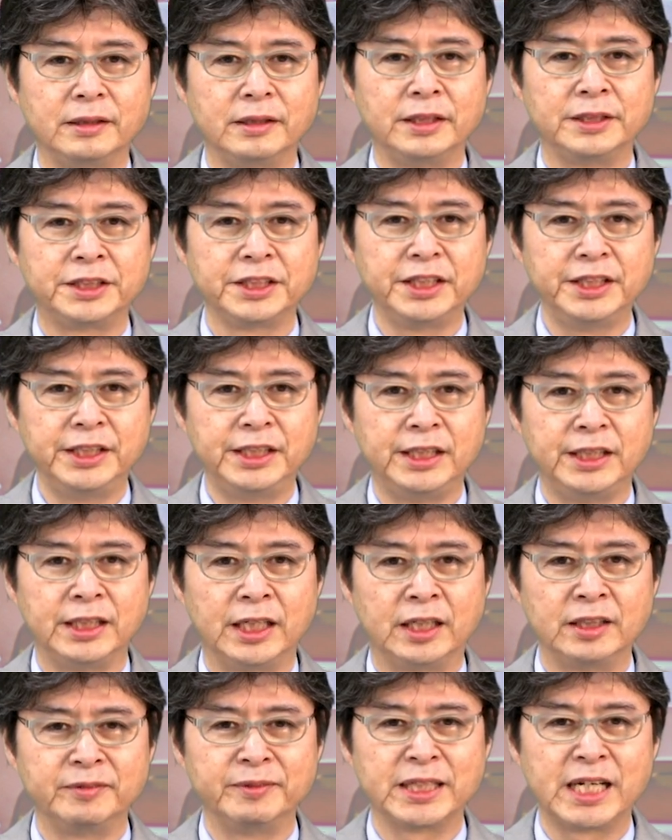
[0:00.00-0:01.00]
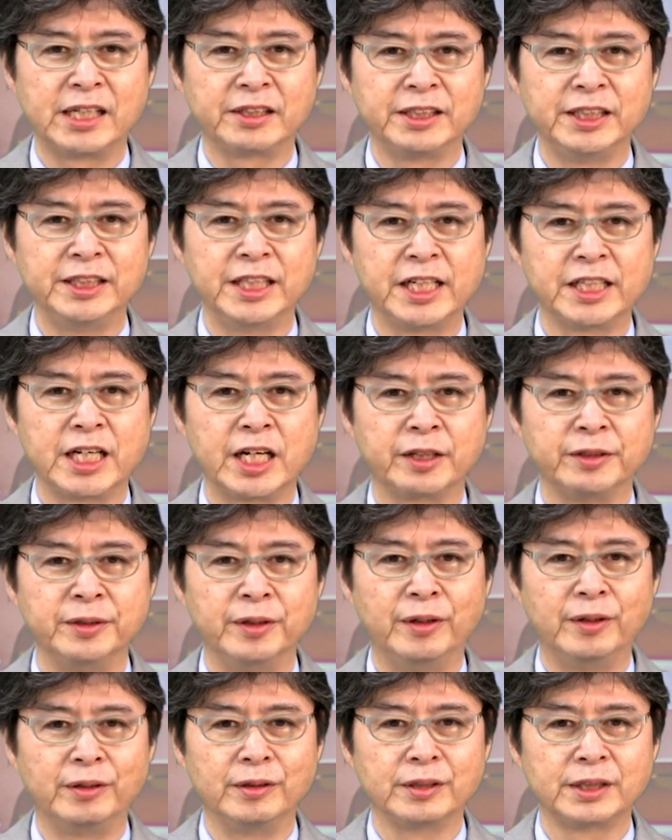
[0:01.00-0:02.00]
次に青山学院大学
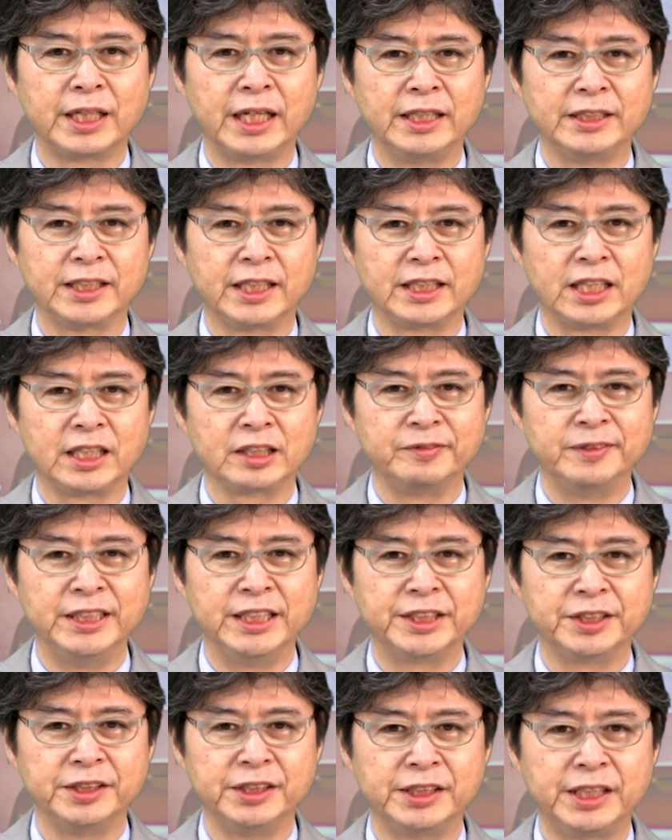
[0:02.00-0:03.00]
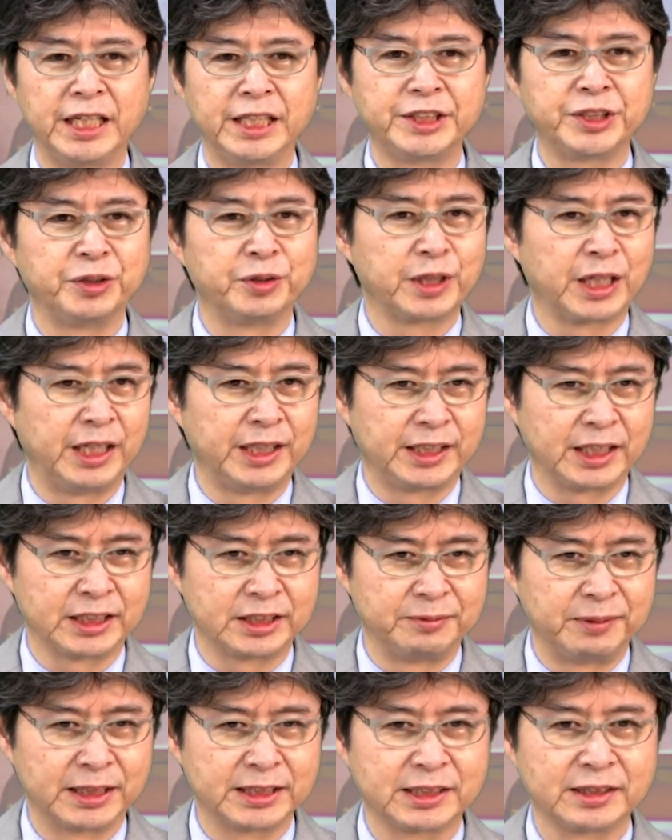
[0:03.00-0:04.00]
の経済学部について紹介いた
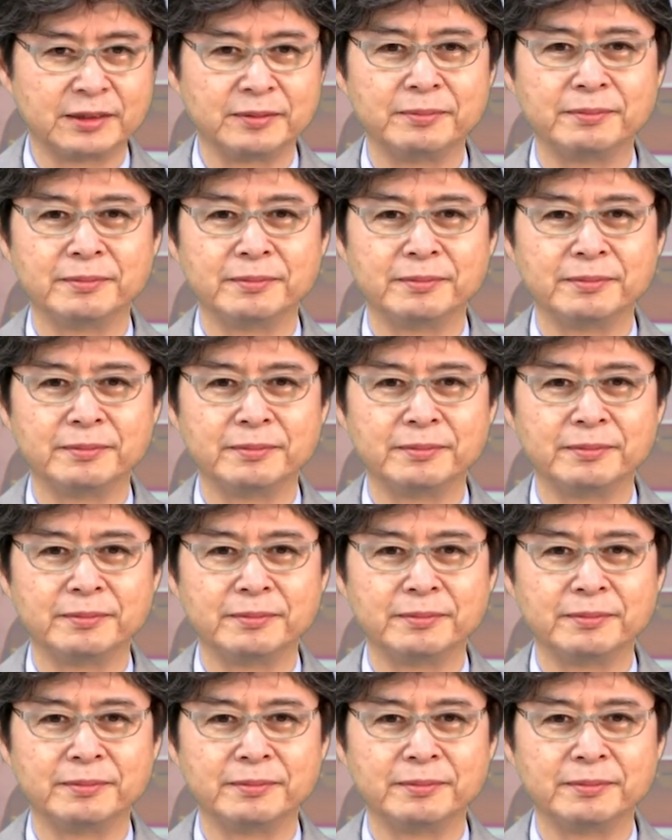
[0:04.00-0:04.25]
します。